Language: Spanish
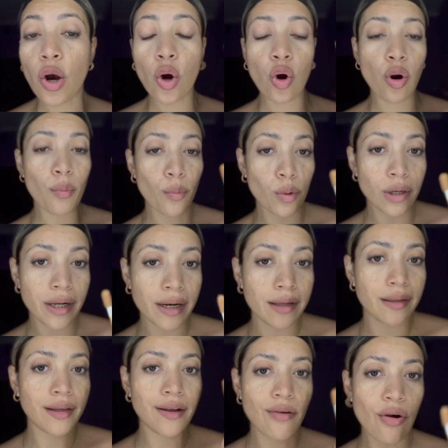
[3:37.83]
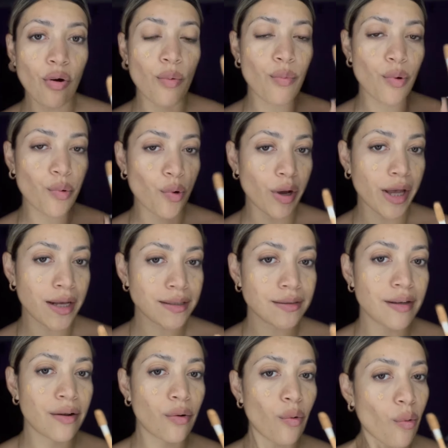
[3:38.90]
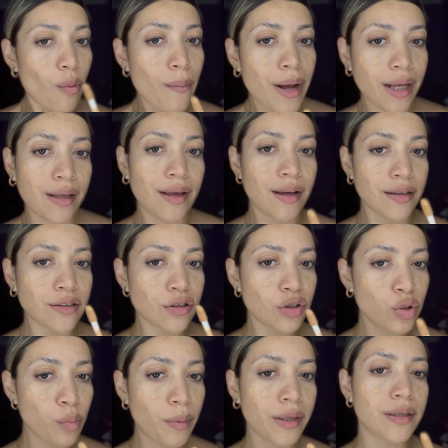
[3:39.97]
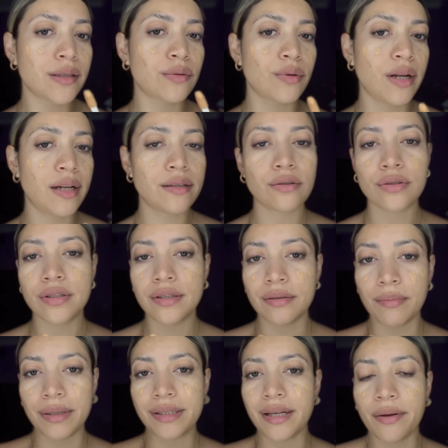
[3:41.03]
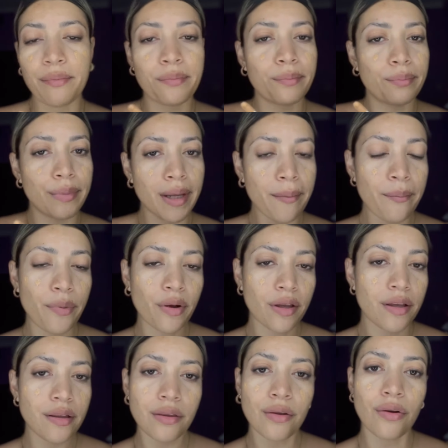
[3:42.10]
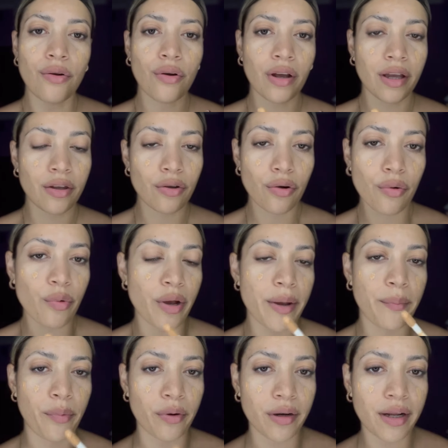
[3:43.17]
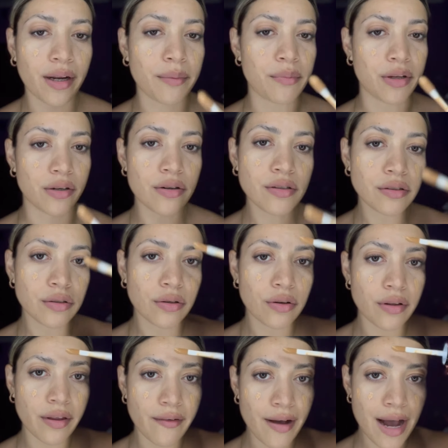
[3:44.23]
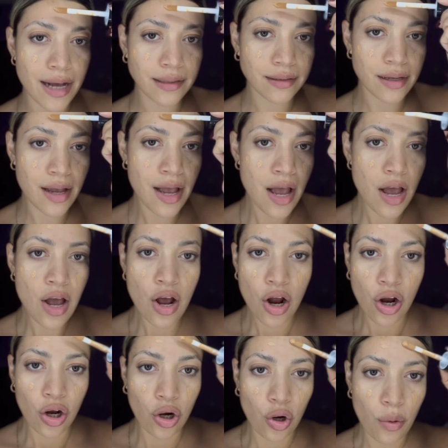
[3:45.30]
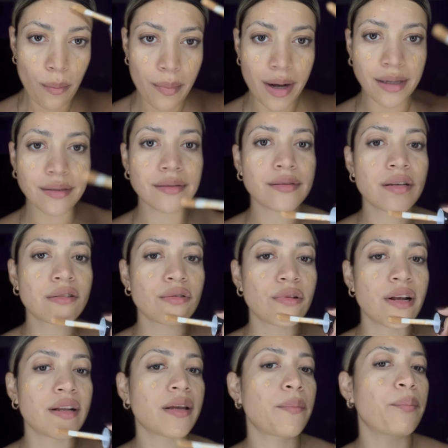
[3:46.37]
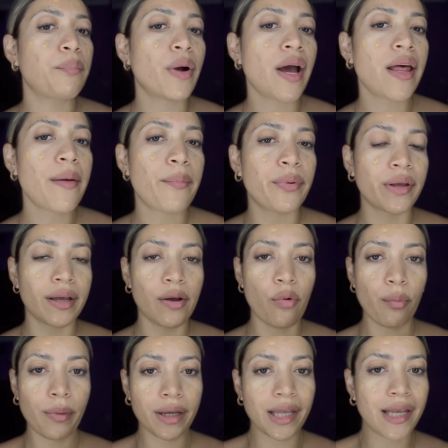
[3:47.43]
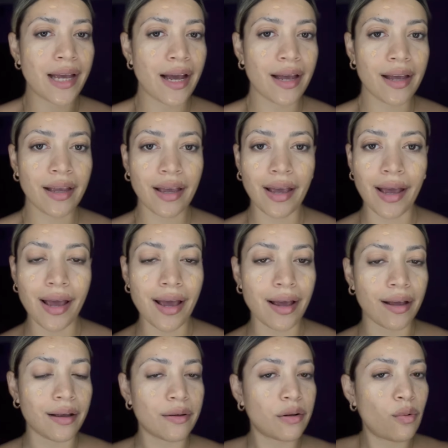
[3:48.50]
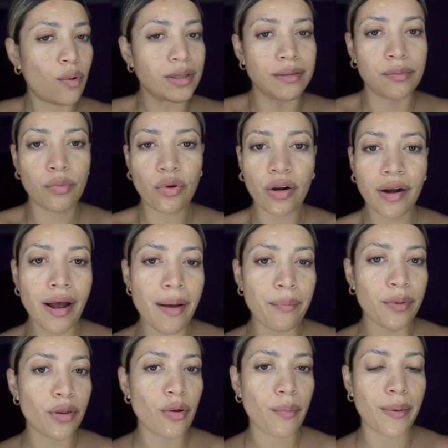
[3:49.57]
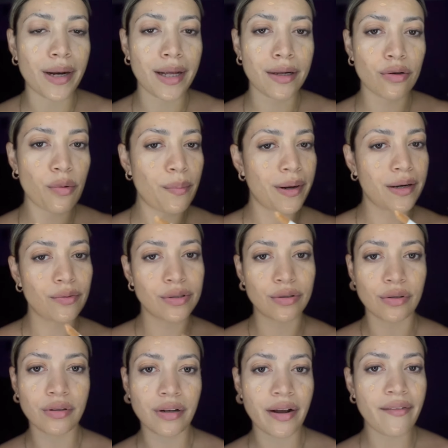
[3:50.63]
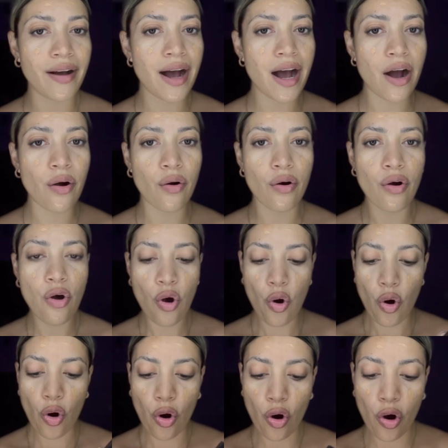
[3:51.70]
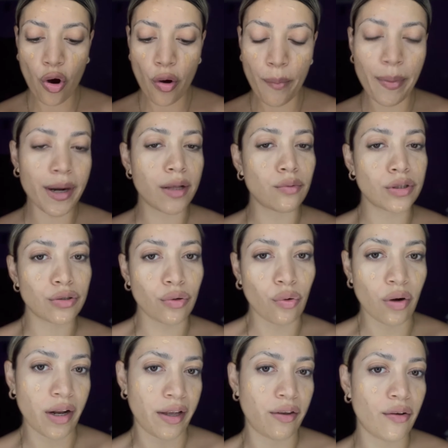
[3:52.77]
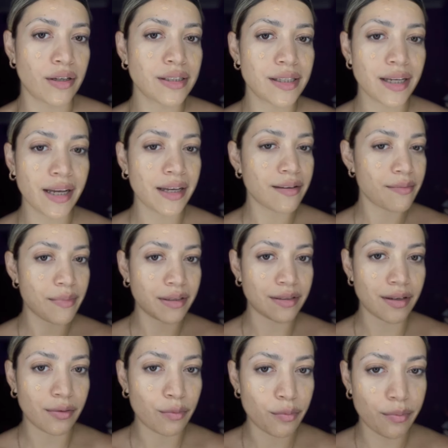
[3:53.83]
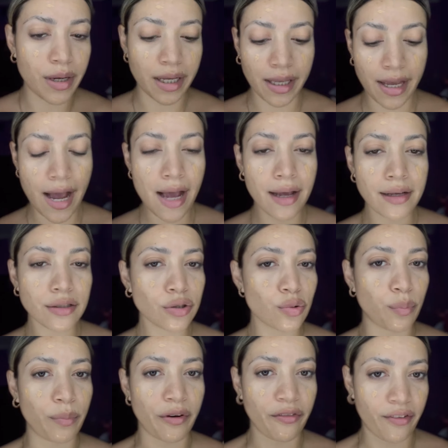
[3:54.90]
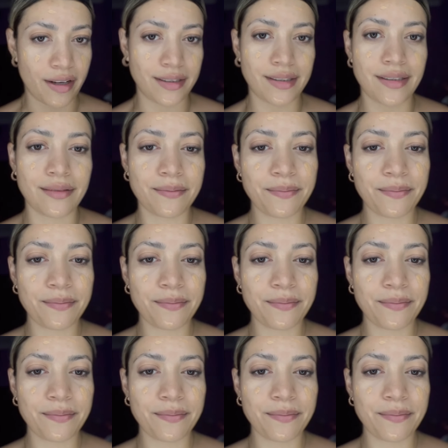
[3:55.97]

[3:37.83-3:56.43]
Como les digo, como voy a hacer un maquillaje súper natural, entonces va a ser bien poquito lo que yo voy a poner en mi rostro de base lo más natural que pueda porque es un maquillaje que lo hacemos rápido para irnos para nuestro trabajo o para nuestro colegio. Así que va a ser un maquillaje súper fácil.